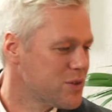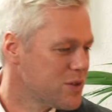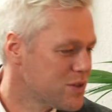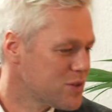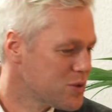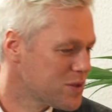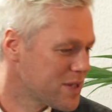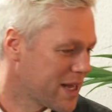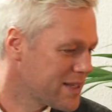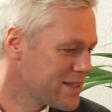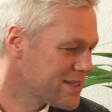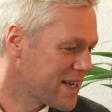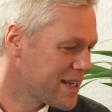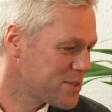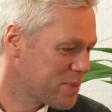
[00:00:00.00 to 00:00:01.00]
Susanne
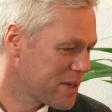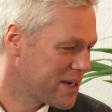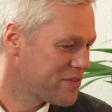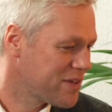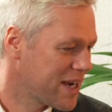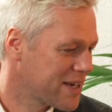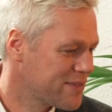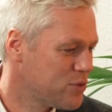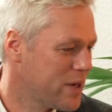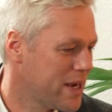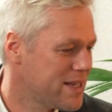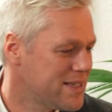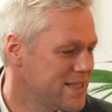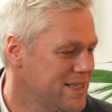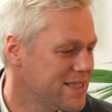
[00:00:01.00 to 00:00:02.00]
Salzbrenner fragt,
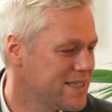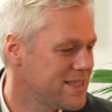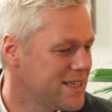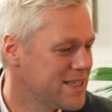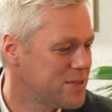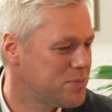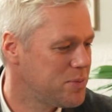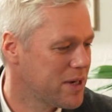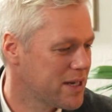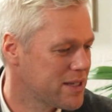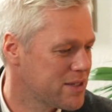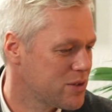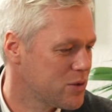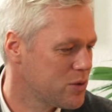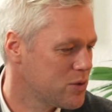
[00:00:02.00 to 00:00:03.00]
woher Sie sich die
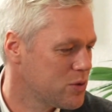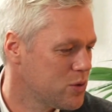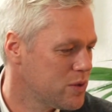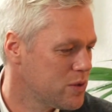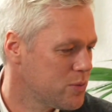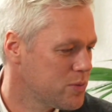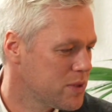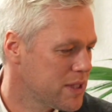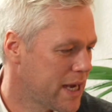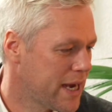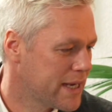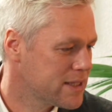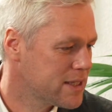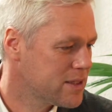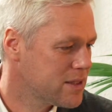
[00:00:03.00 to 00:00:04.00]
Inspiration holen, um den
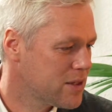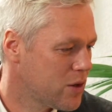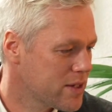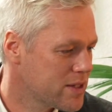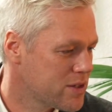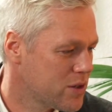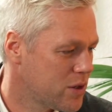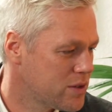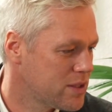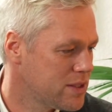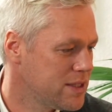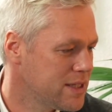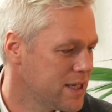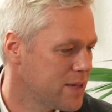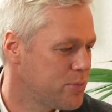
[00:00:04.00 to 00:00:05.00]
eigenen Horizont in
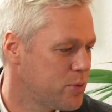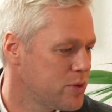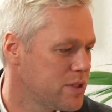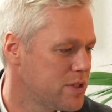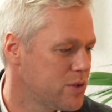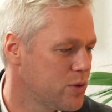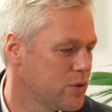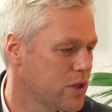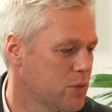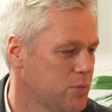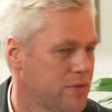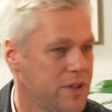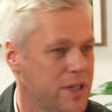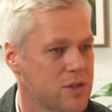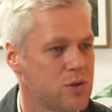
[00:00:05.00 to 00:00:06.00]
Ihrer Position auch
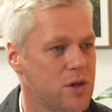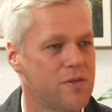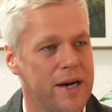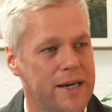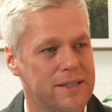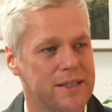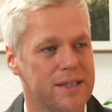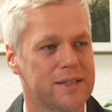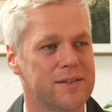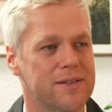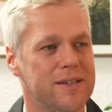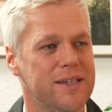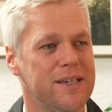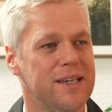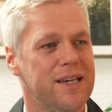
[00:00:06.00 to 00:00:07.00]
immer wieder zu erweitern.
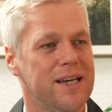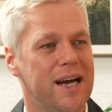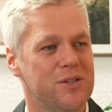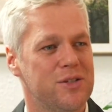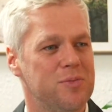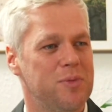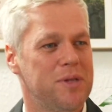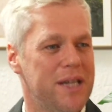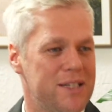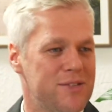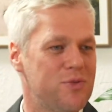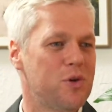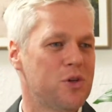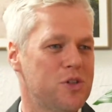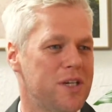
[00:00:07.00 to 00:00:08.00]
Also ich meine, als
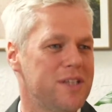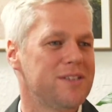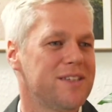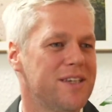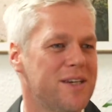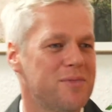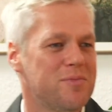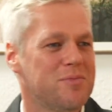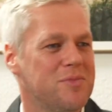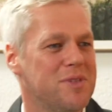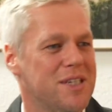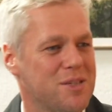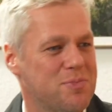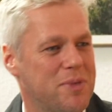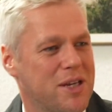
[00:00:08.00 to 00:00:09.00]
Vorstand ähm,
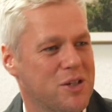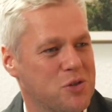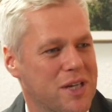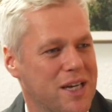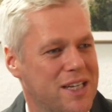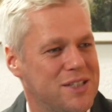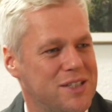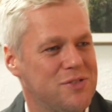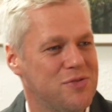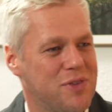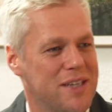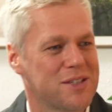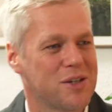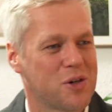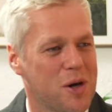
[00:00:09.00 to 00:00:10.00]
ist man ja schon relativ
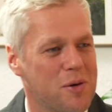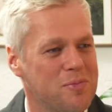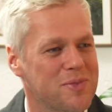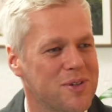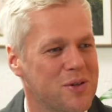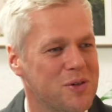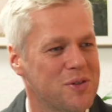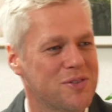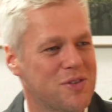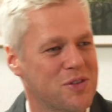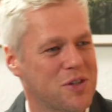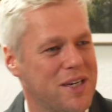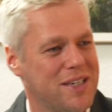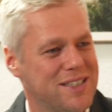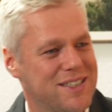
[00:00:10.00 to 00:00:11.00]
weit gekommen und
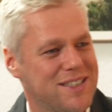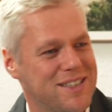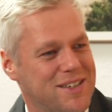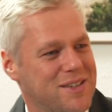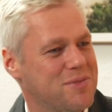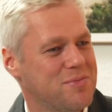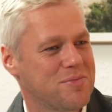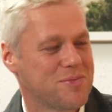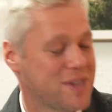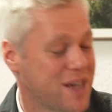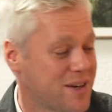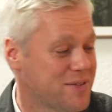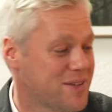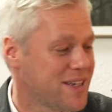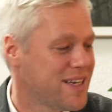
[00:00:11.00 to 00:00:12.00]
wahrscheinlich ähm,
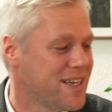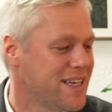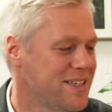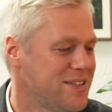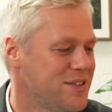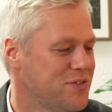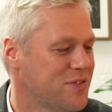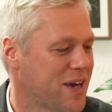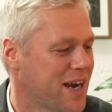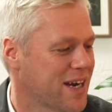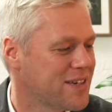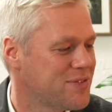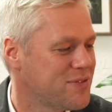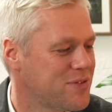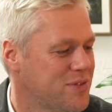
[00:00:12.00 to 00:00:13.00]
ja, ist die Frage,